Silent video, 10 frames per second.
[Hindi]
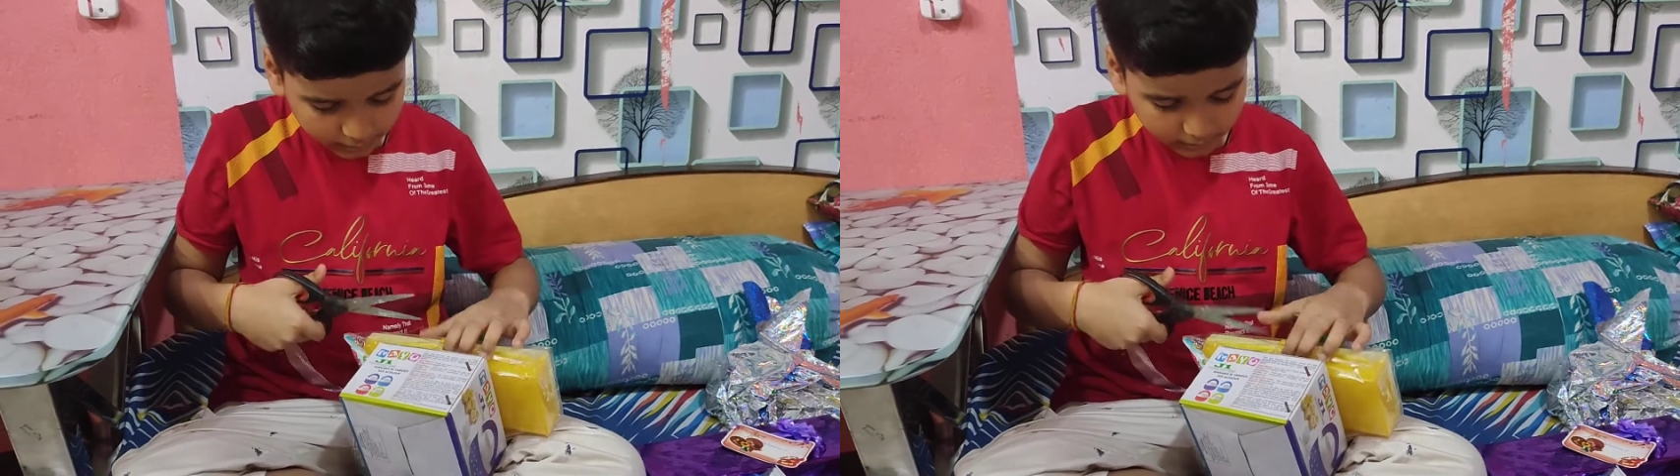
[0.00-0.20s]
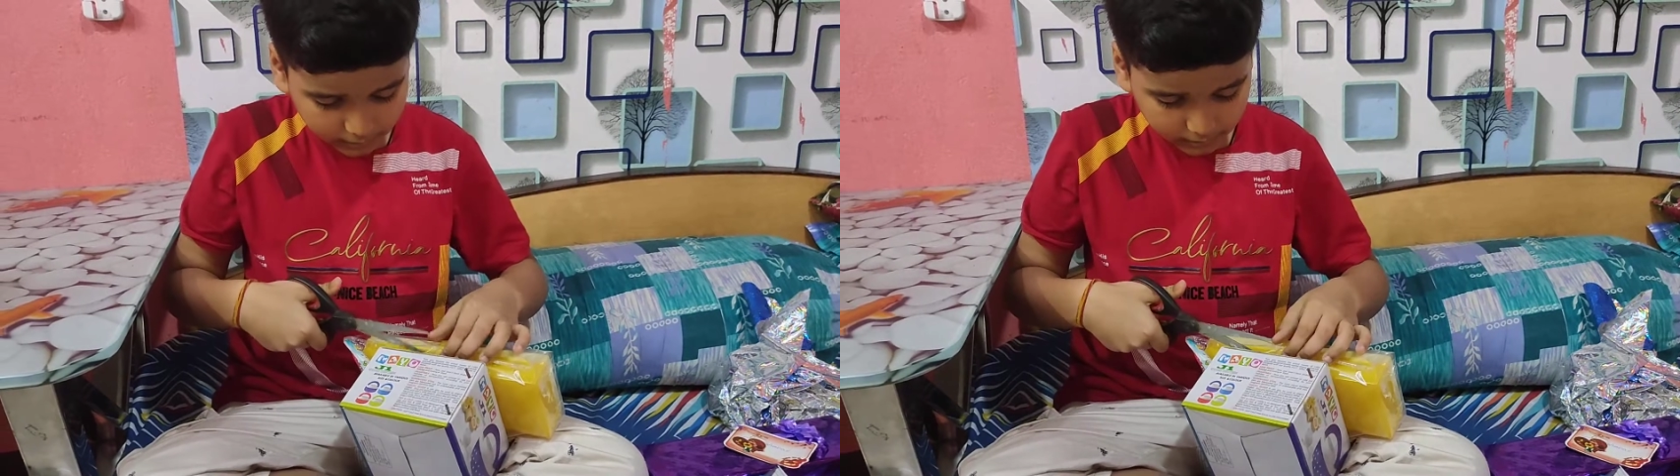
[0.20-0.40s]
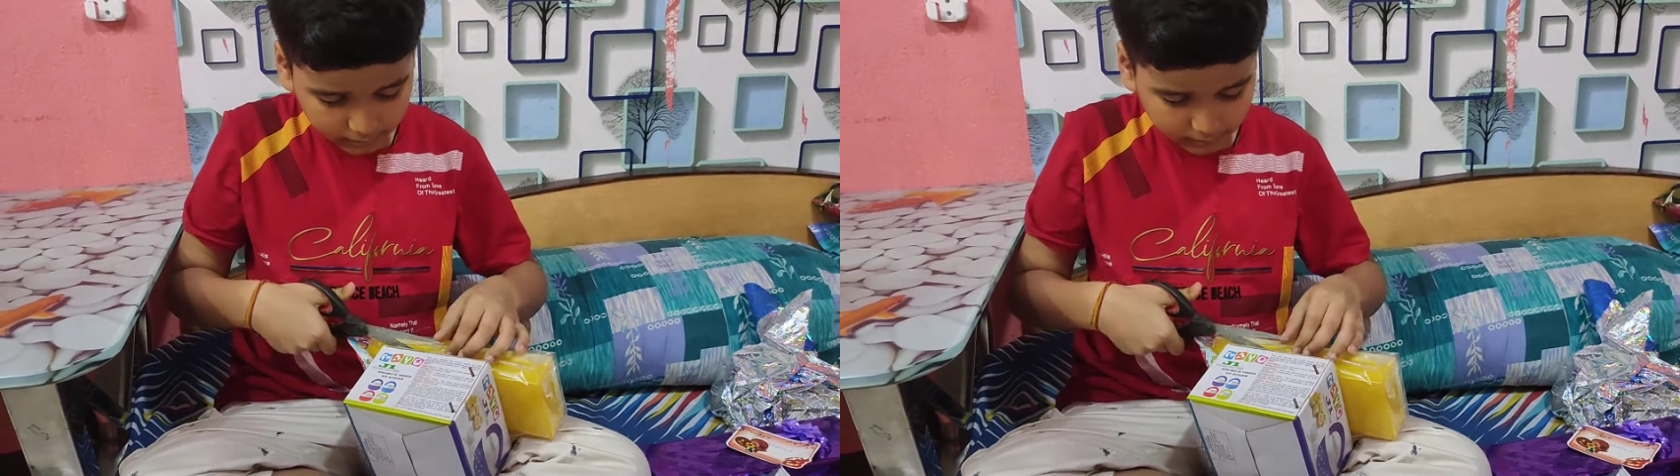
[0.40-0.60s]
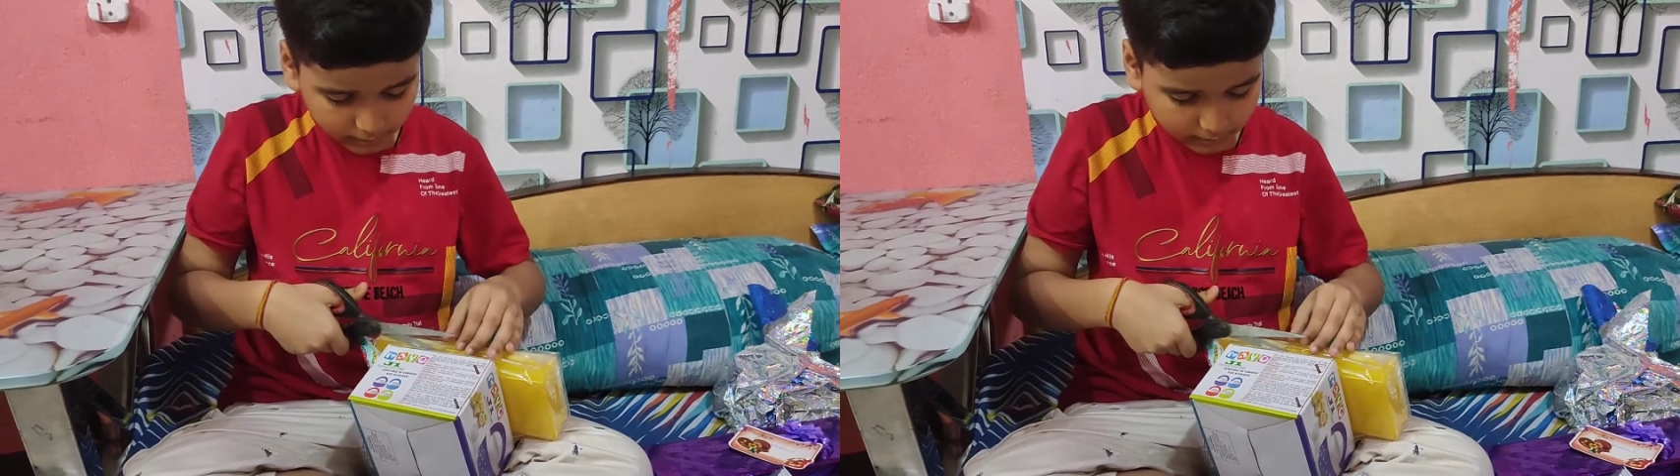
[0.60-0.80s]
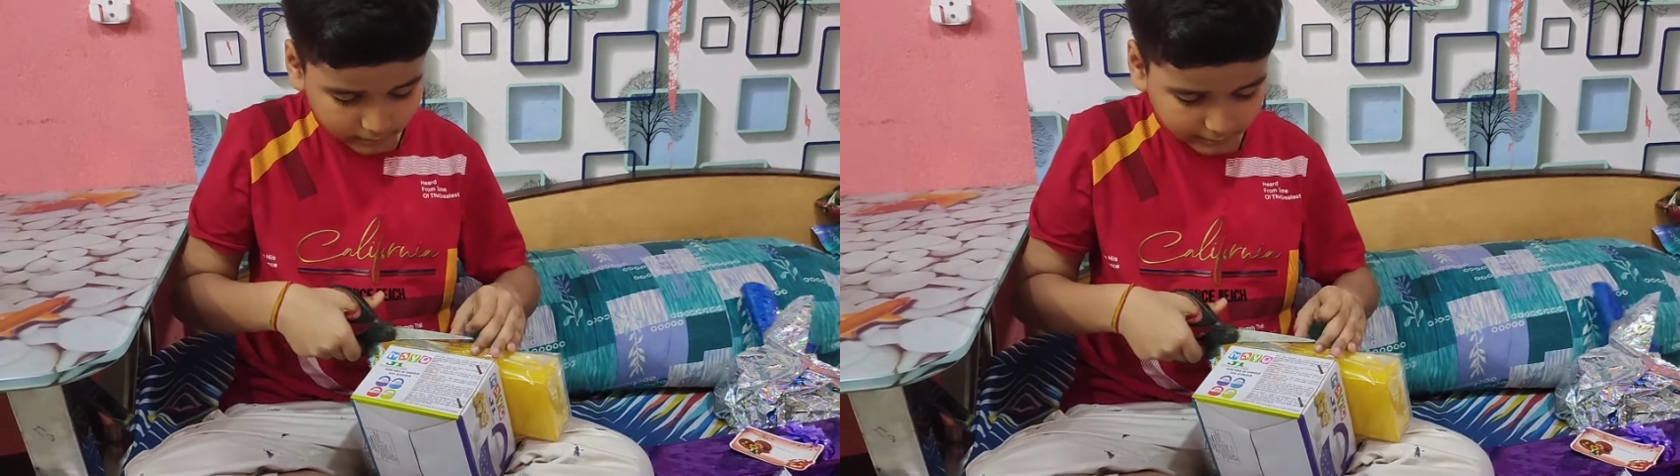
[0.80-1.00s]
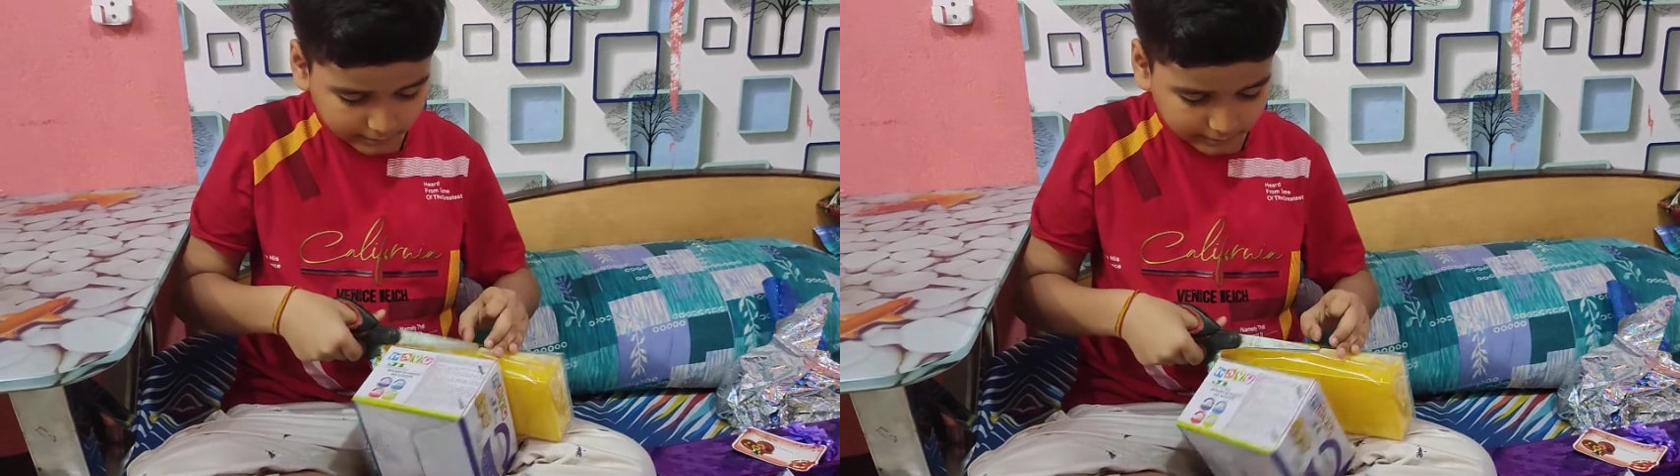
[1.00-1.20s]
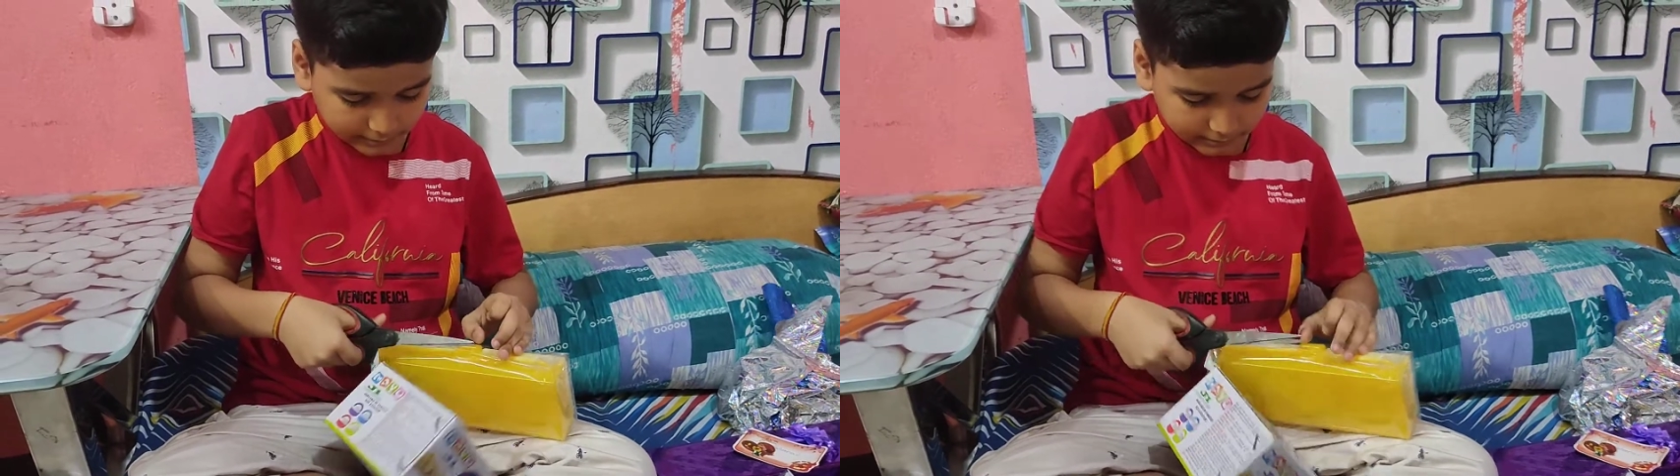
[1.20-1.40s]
चलो यूज हो जाएगा